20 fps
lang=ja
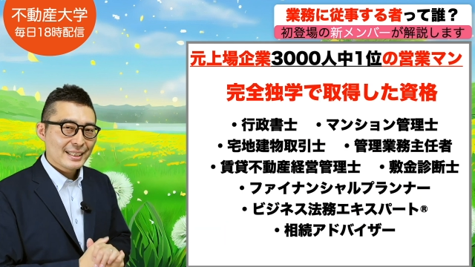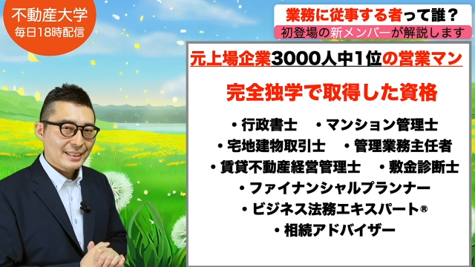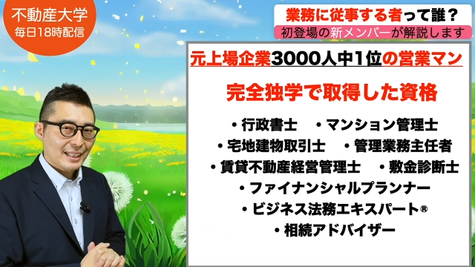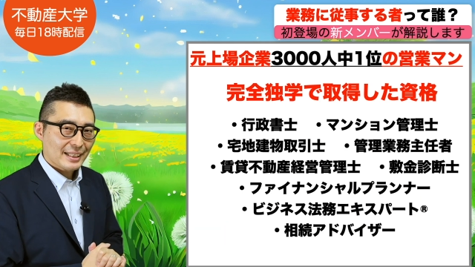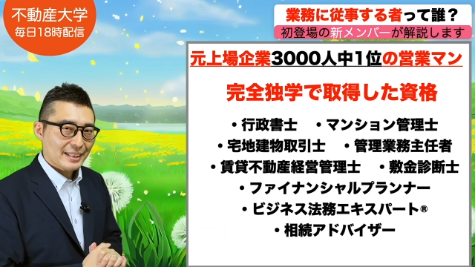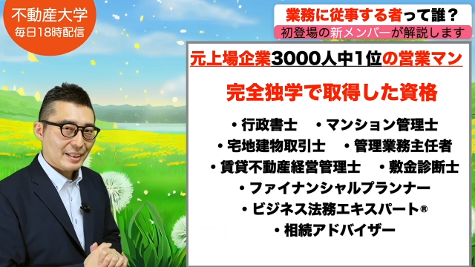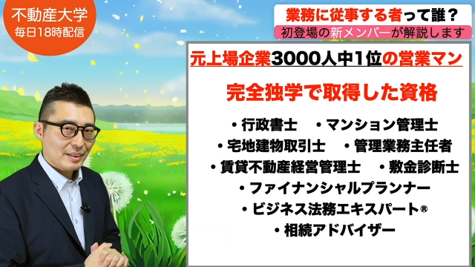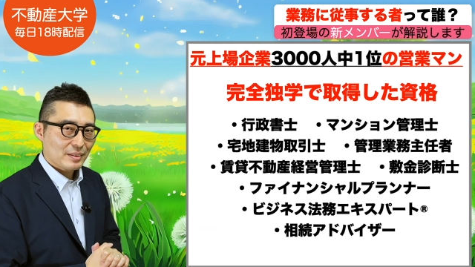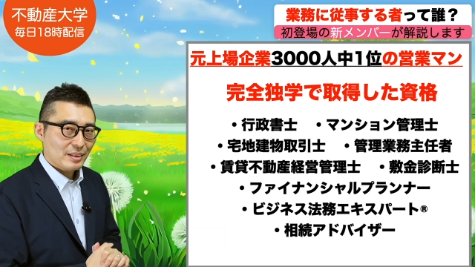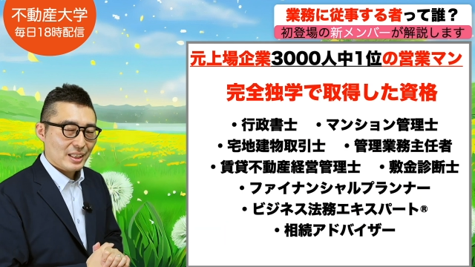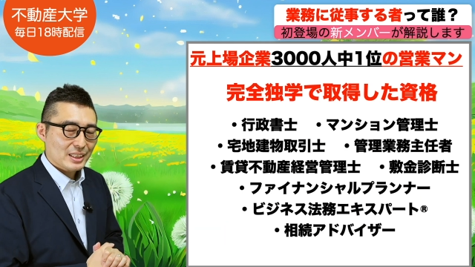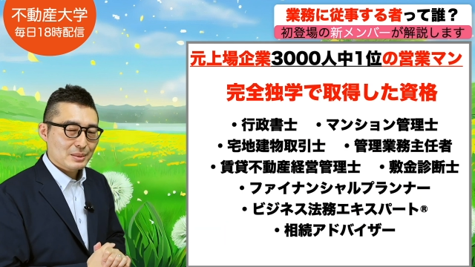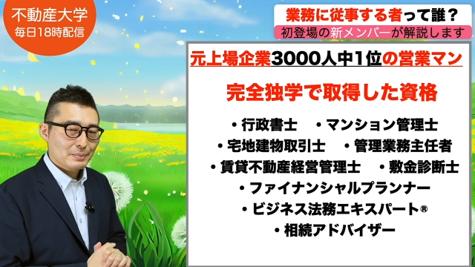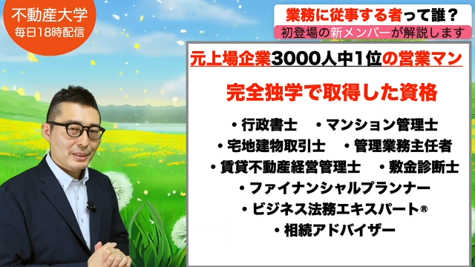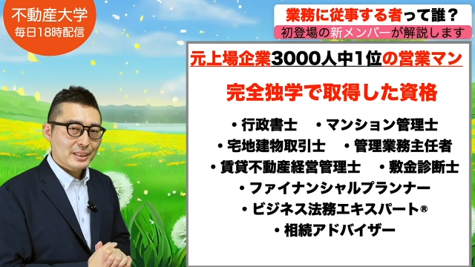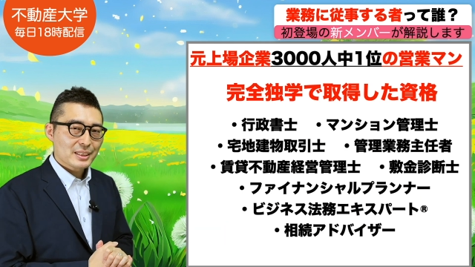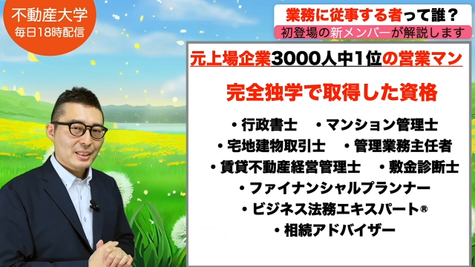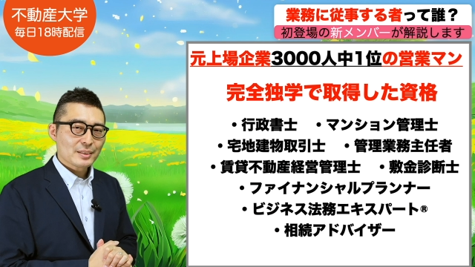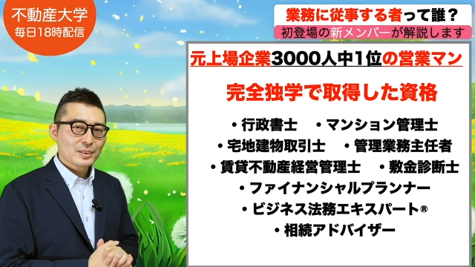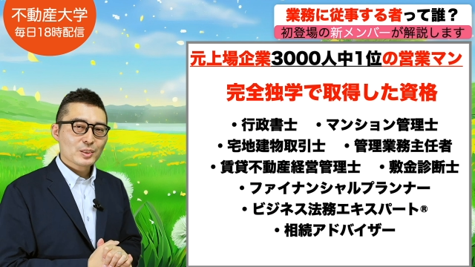宅建をはじめ
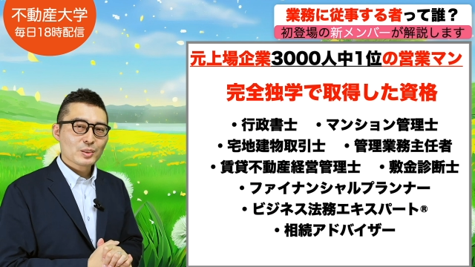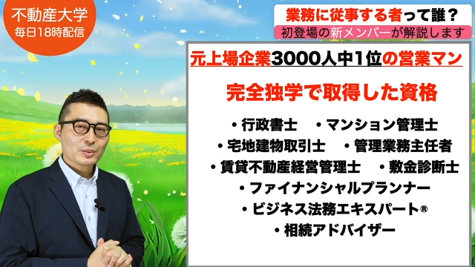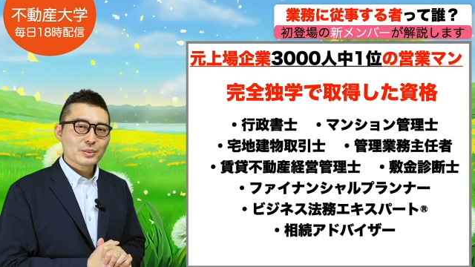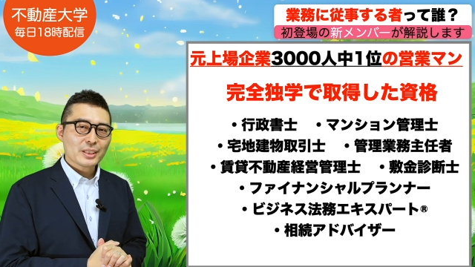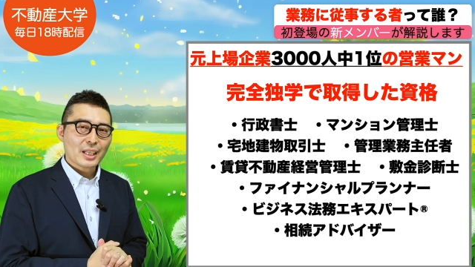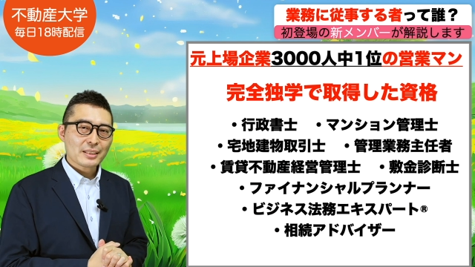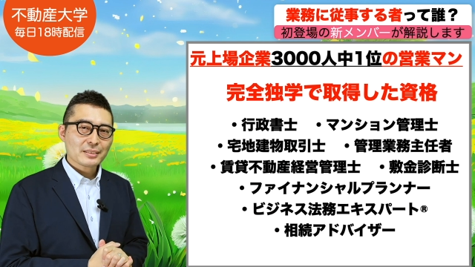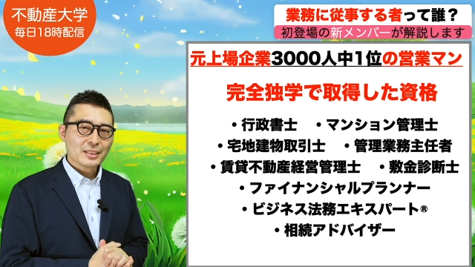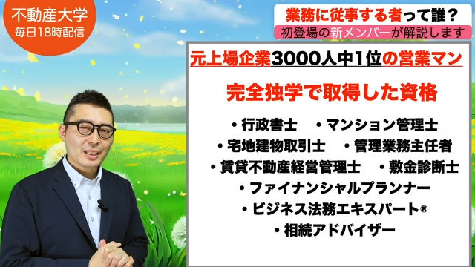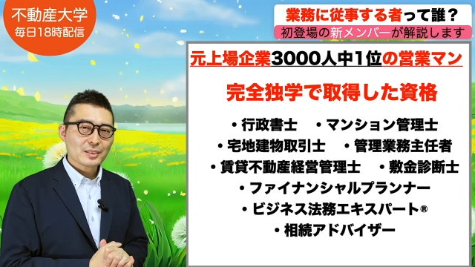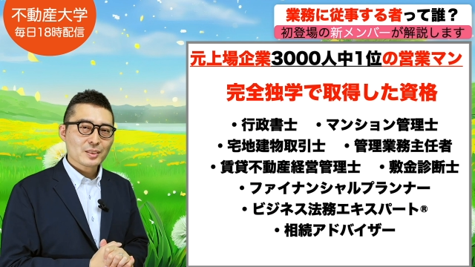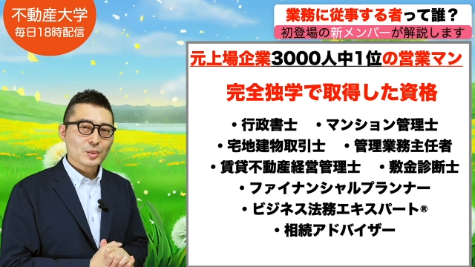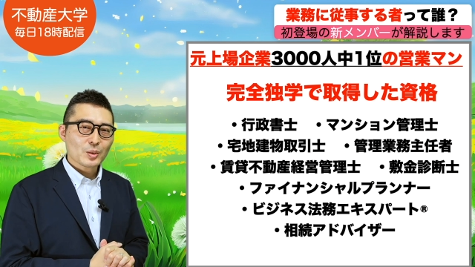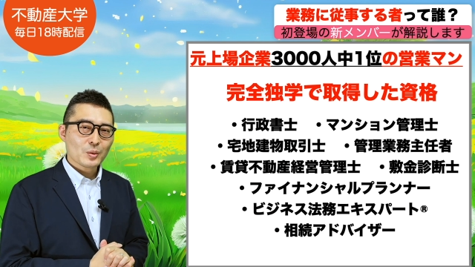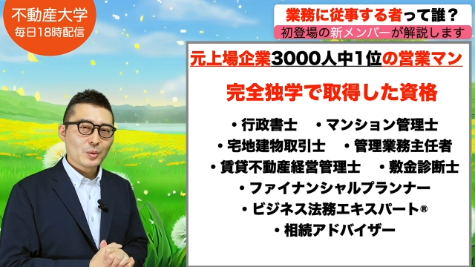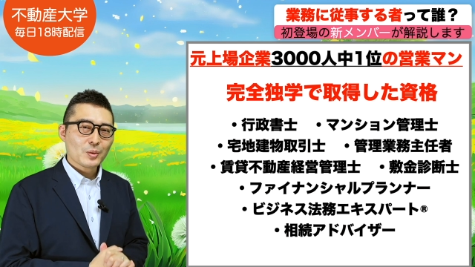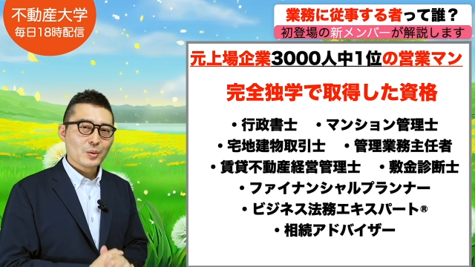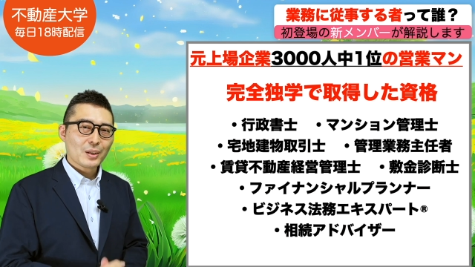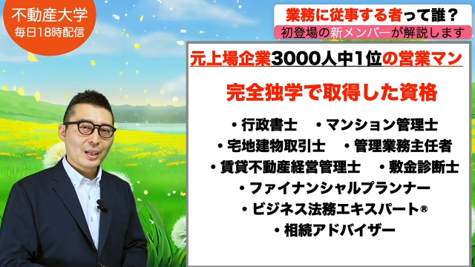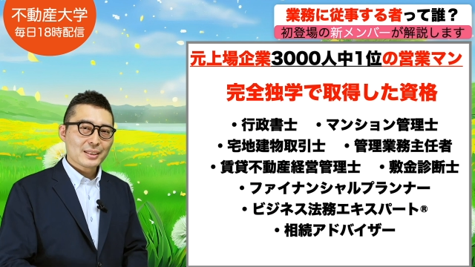資格取得に役立つ情
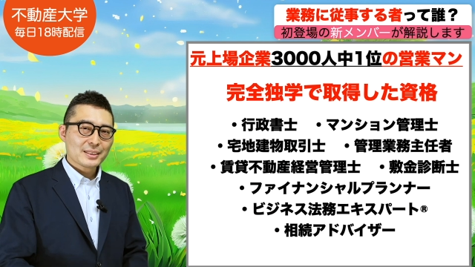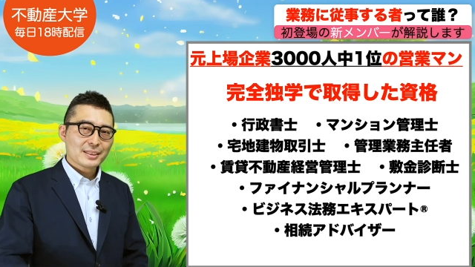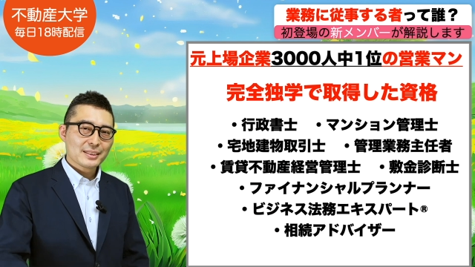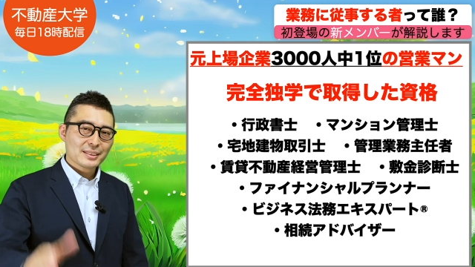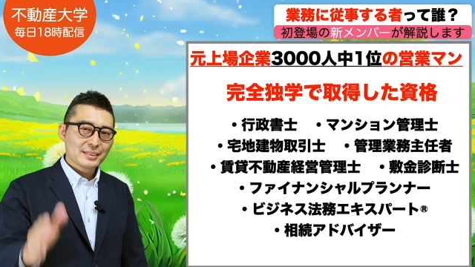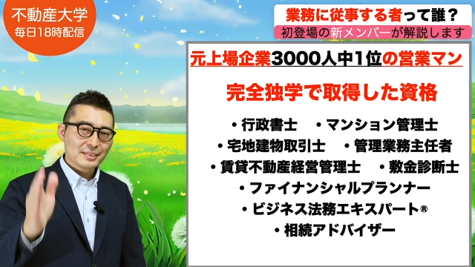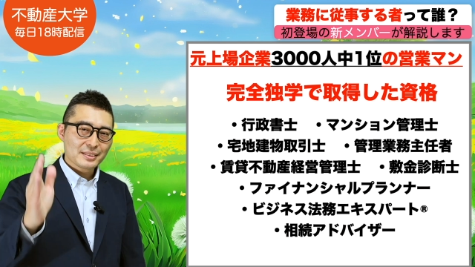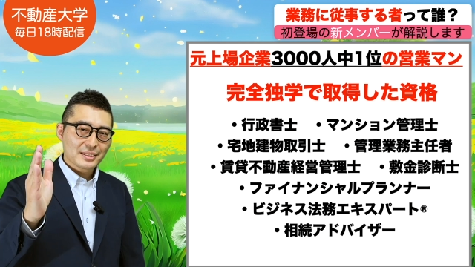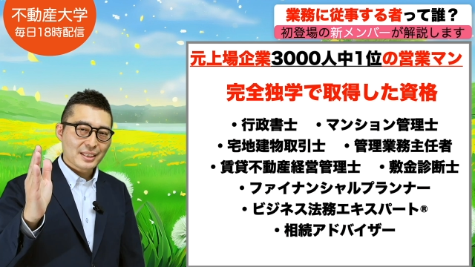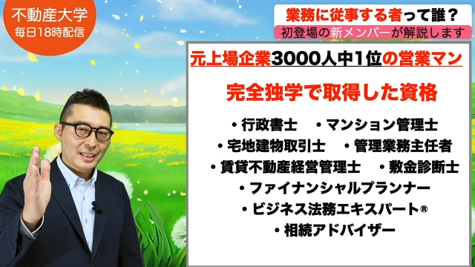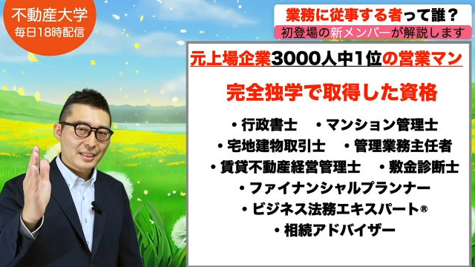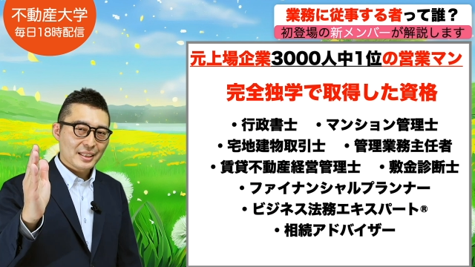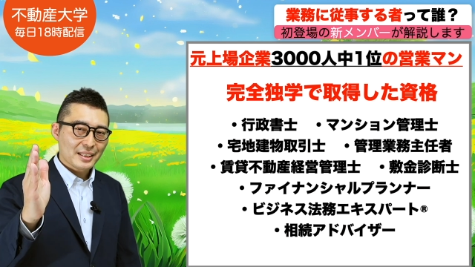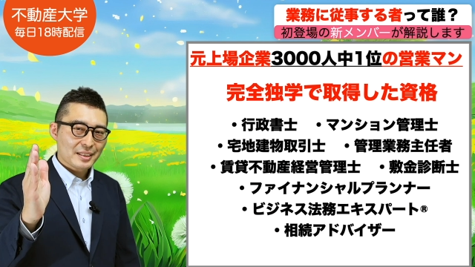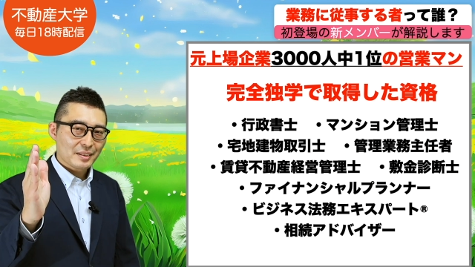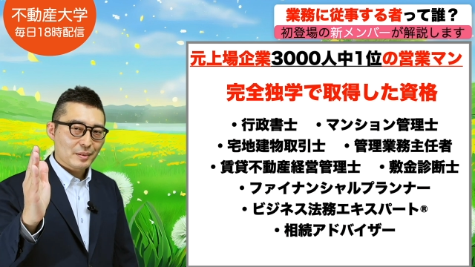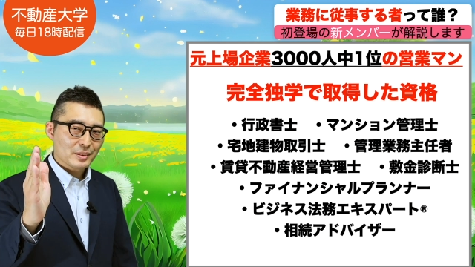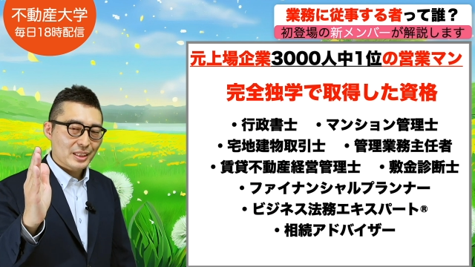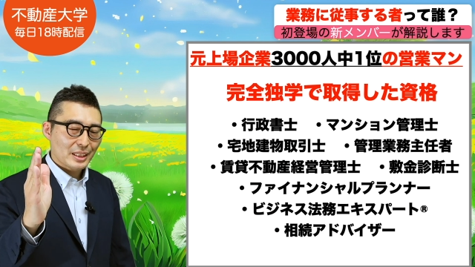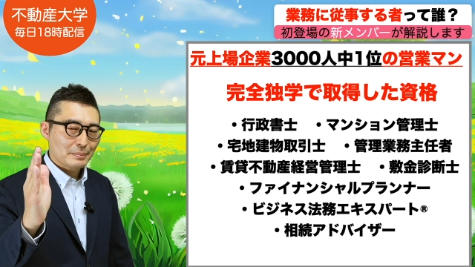報を発信するチャンネル
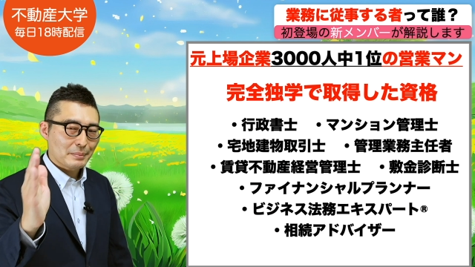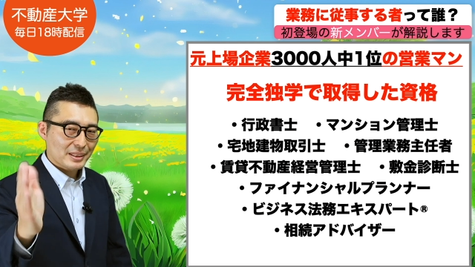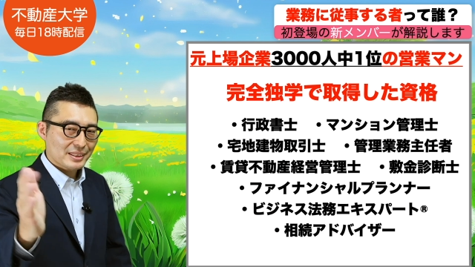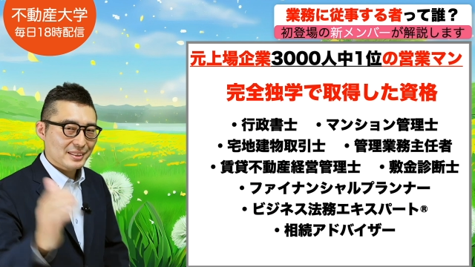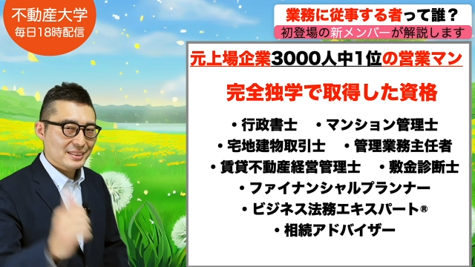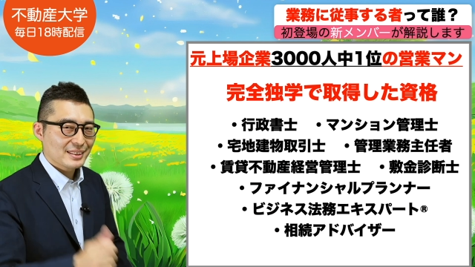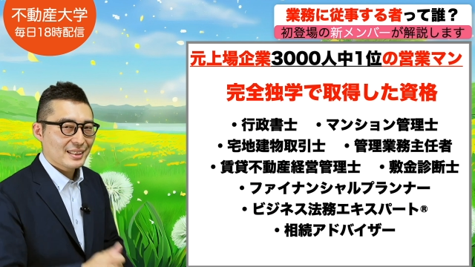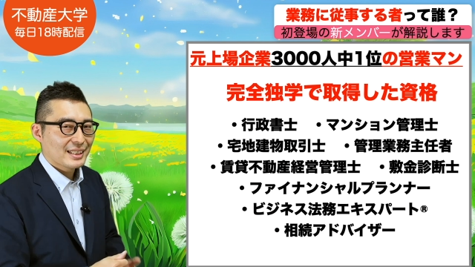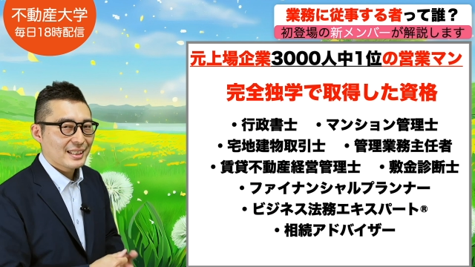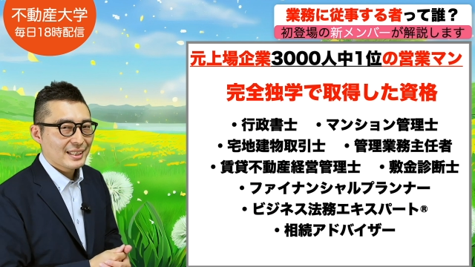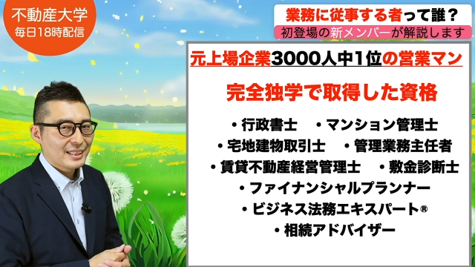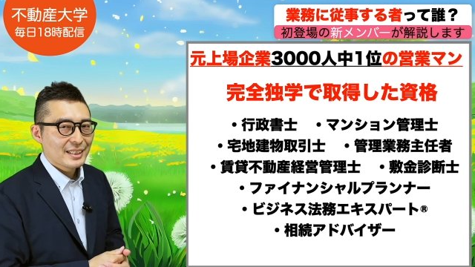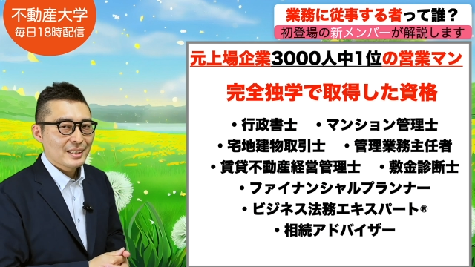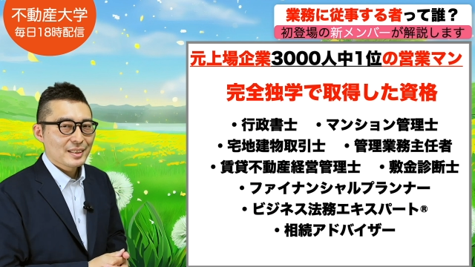でございます。